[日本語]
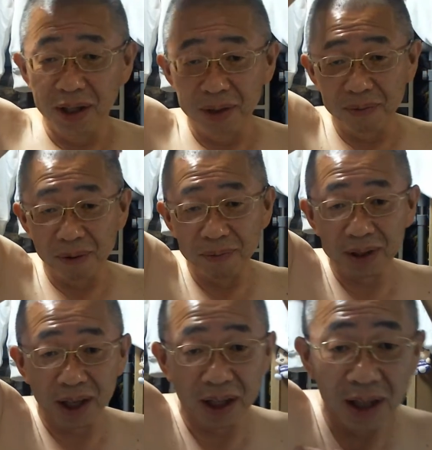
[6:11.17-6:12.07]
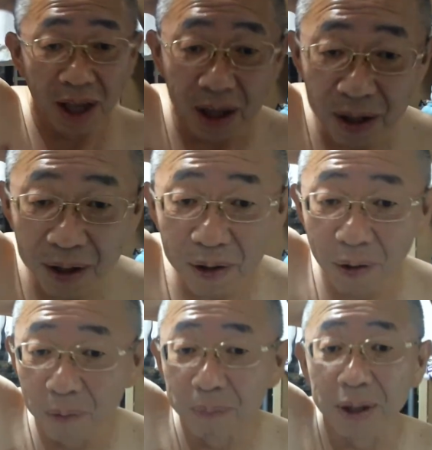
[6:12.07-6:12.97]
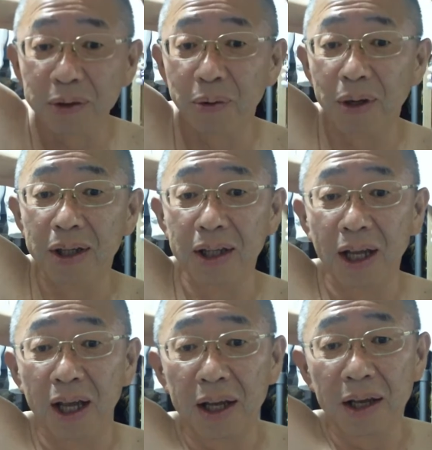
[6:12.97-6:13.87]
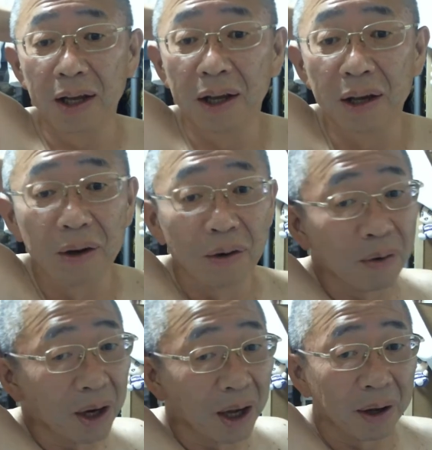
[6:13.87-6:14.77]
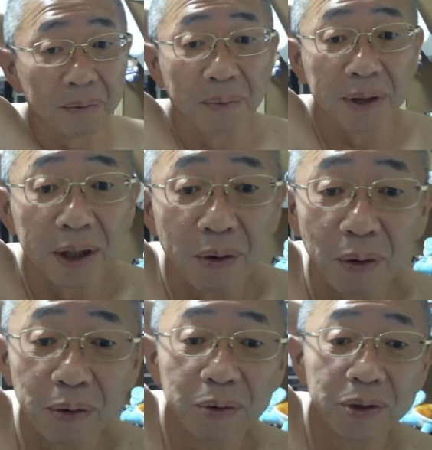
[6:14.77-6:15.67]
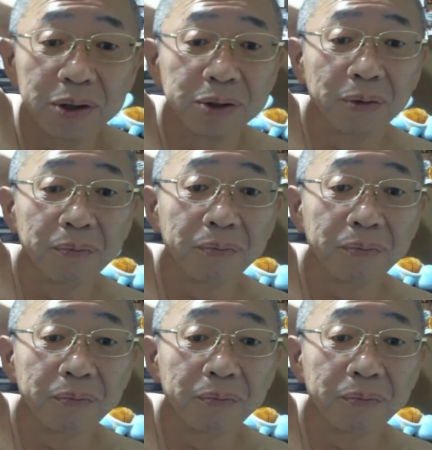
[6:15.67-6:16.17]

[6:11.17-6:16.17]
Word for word: 今見たらねほんまに取れてないほれまだ残っとるでしょ